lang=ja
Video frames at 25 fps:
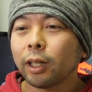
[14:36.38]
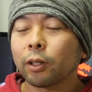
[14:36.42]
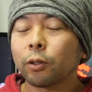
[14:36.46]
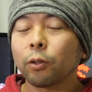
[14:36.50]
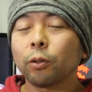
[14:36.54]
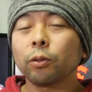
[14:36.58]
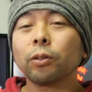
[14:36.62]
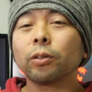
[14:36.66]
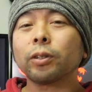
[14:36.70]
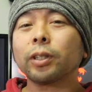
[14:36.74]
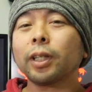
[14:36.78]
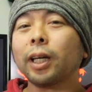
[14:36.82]

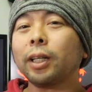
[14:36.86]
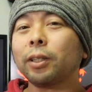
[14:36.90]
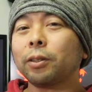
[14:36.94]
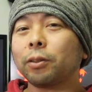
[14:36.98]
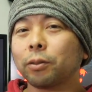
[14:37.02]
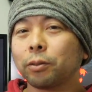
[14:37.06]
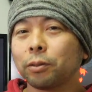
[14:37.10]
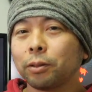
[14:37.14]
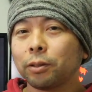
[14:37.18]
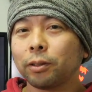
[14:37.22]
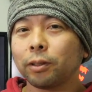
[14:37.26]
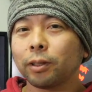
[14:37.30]
この
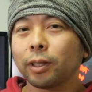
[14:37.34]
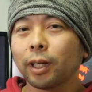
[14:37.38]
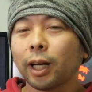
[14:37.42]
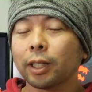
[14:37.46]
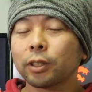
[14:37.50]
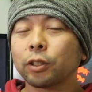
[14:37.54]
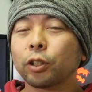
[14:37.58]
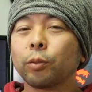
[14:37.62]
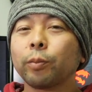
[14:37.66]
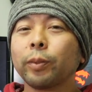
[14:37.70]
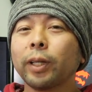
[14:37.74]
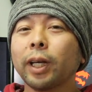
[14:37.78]
タイトル、
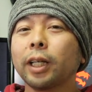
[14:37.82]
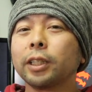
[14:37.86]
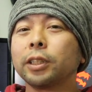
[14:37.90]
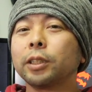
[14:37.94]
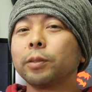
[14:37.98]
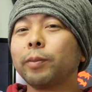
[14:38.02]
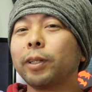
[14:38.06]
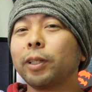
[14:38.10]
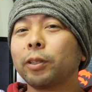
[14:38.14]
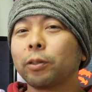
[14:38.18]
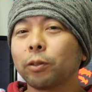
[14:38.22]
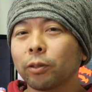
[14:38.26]
遊び
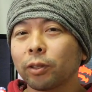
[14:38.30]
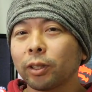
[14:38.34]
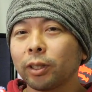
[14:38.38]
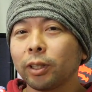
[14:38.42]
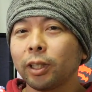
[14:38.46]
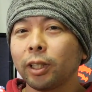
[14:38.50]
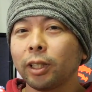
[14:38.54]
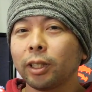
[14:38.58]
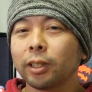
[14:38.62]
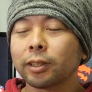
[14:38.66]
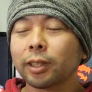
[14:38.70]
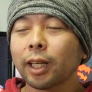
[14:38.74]
始めるとき
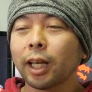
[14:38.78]
に、